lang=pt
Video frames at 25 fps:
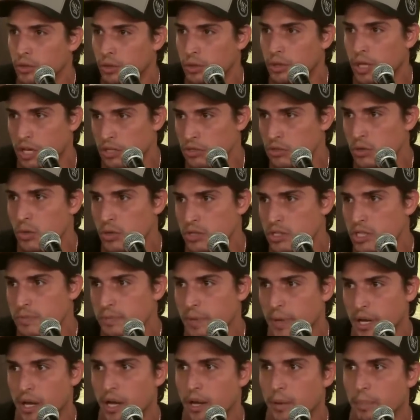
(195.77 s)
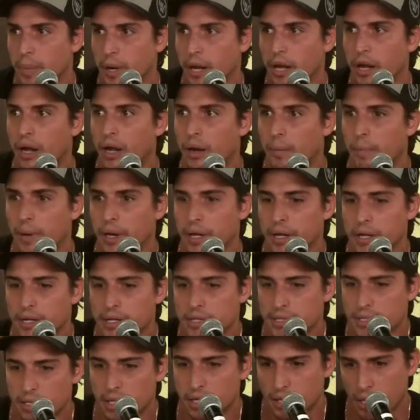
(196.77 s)
que das coisas pra, pra, pra ir
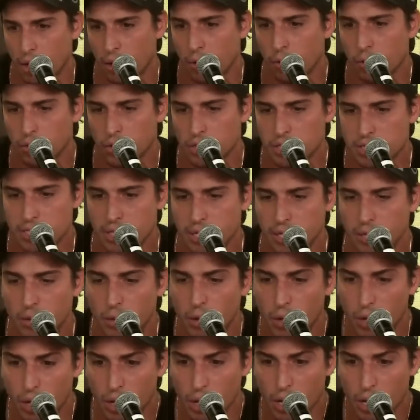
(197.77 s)
acontecendo.